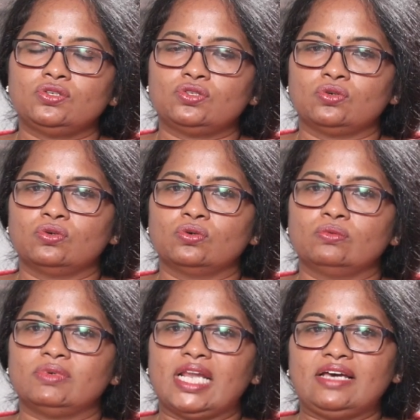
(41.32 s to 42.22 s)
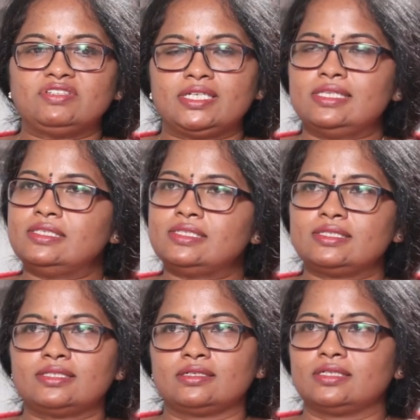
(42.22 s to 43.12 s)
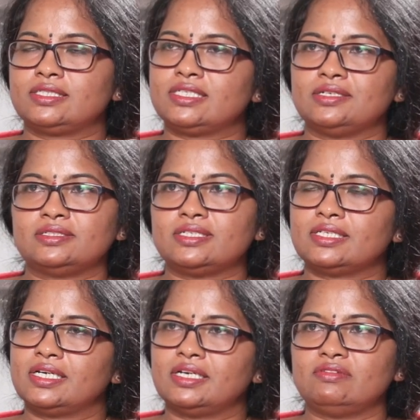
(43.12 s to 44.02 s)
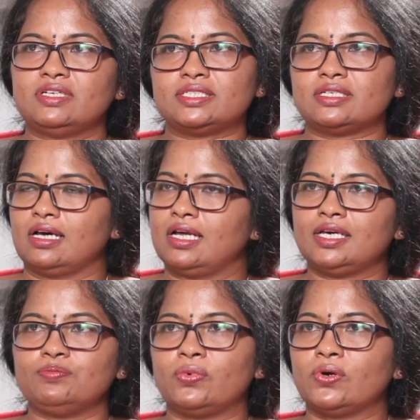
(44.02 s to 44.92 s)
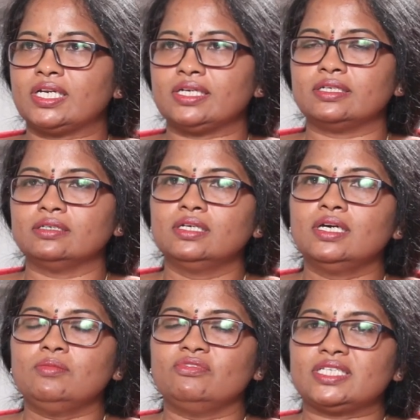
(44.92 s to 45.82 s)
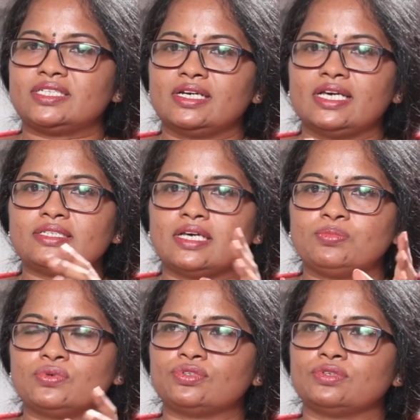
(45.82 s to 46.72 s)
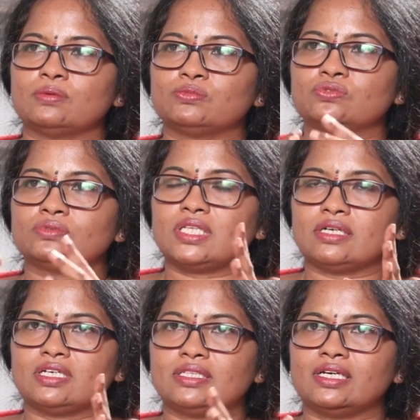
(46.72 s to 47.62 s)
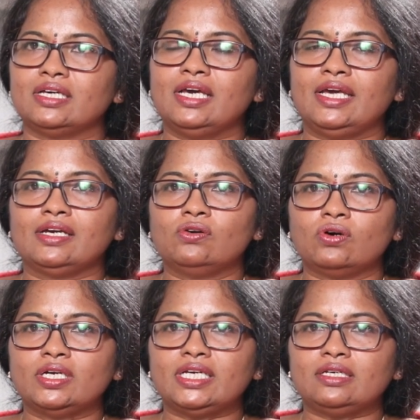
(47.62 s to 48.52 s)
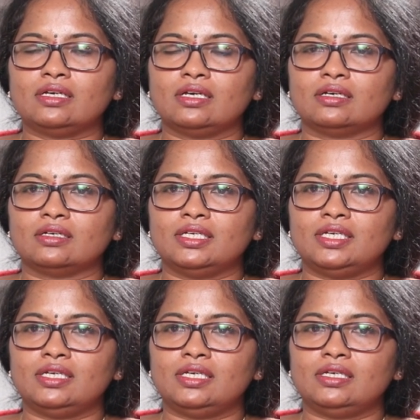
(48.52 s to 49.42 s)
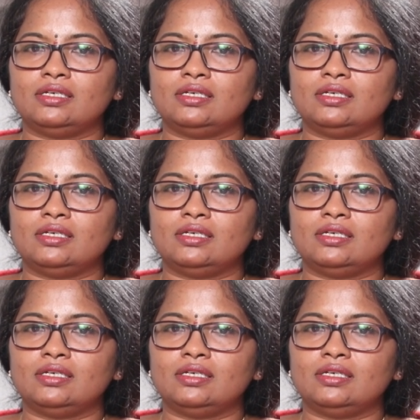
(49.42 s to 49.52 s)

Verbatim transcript: సో లైఫ్ స్టైల్ లైఫ్ చేంజెస్ uh, అనేవి చాలా ఇంపార్టెంట్ వెస్టర్నైజ్ అయిపోతున్నాము తర్వాత ఇంకొకటి uh, ఈ